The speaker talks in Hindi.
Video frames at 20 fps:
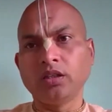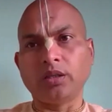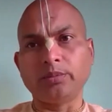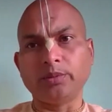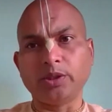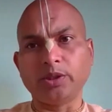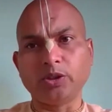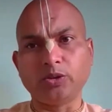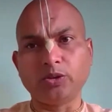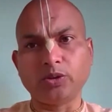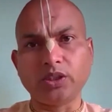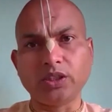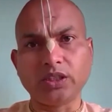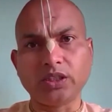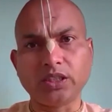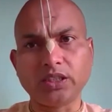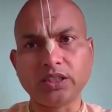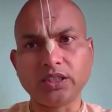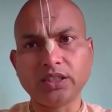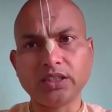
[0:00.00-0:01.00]
हमें नौकरी
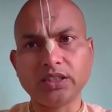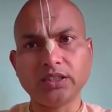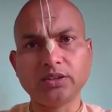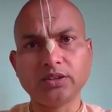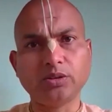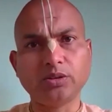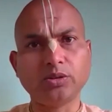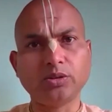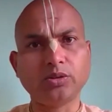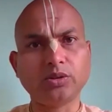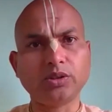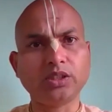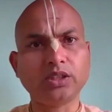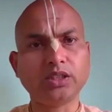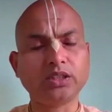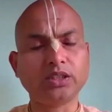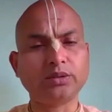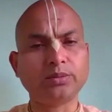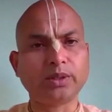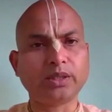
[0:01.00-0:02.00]
करनी है तो नौकरी
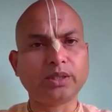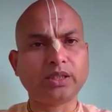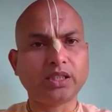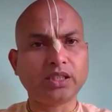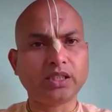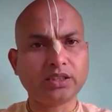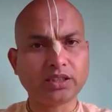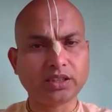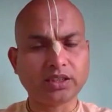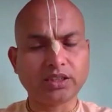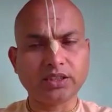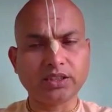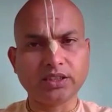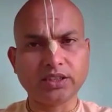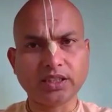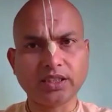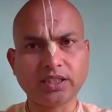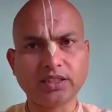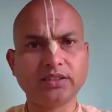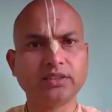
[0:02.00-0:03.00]
किस प्रकार से की
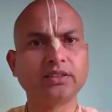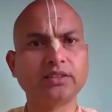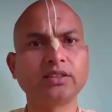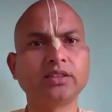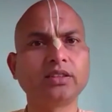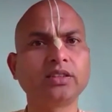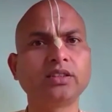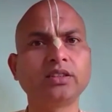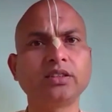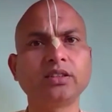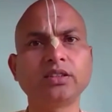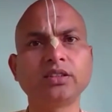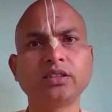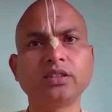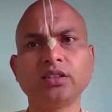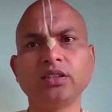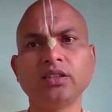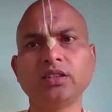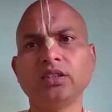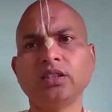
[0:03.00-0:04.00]
जाए
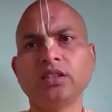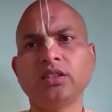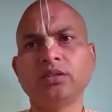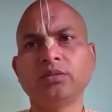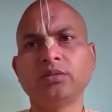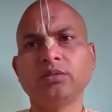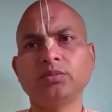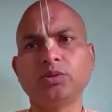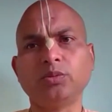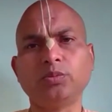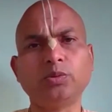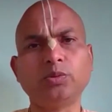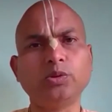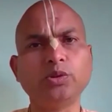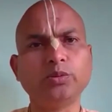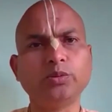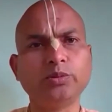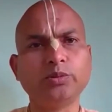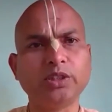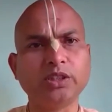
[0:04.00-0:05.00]
तो
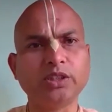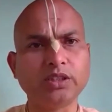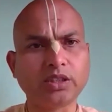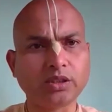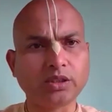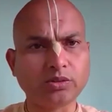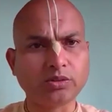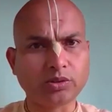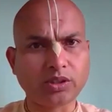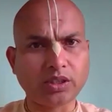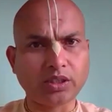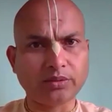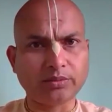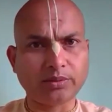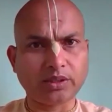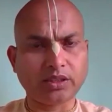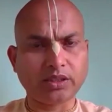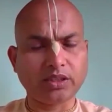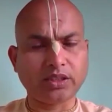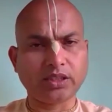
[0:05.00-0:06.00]
पूर्व चिंतन होता है
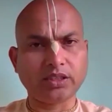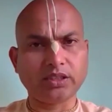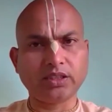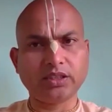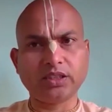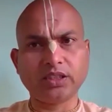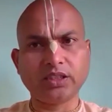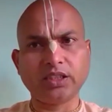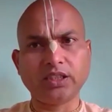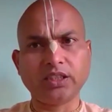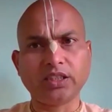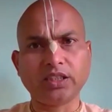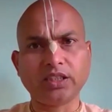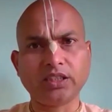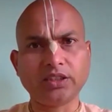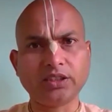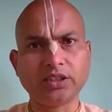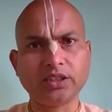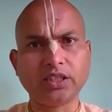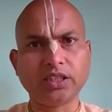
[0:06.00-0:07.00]
व्यक्ति का जैसे
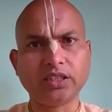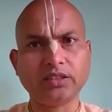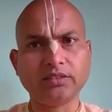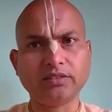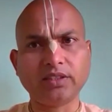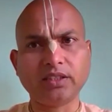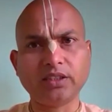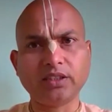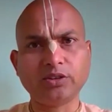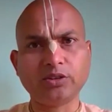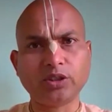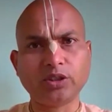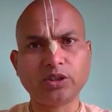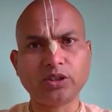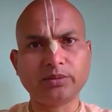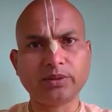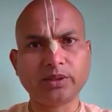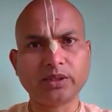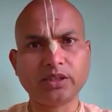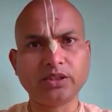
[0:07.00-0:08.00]
एकादशी आने वाली है तो
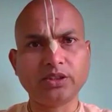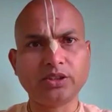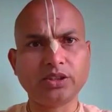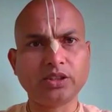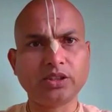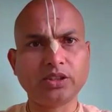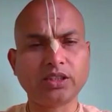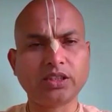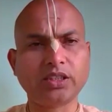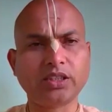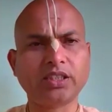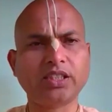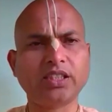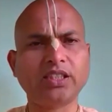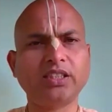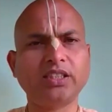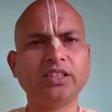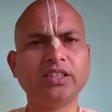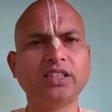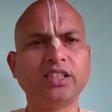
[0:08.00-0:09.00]
एक व्यक्ति चिंतन करेगा
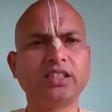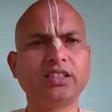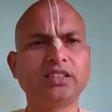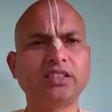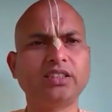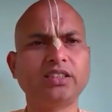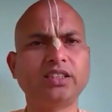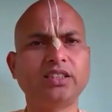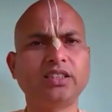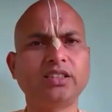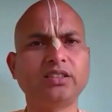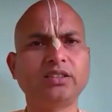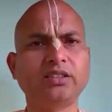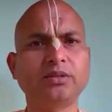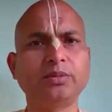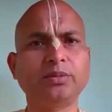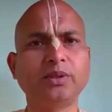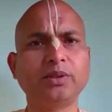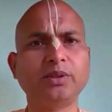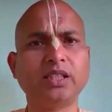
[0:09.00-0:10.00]
अरे यार
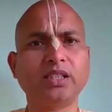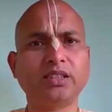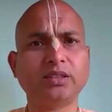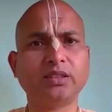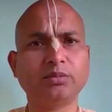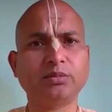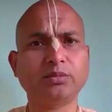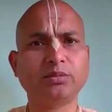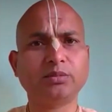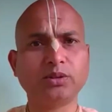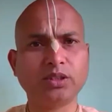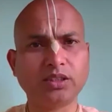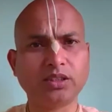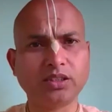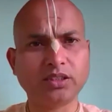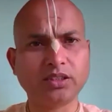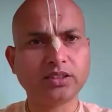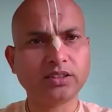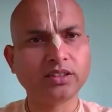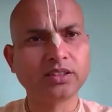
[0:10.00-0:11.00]
एकादशी फिर आ गई बहुत
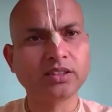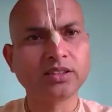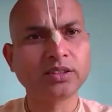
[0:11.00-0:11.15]
जल्दी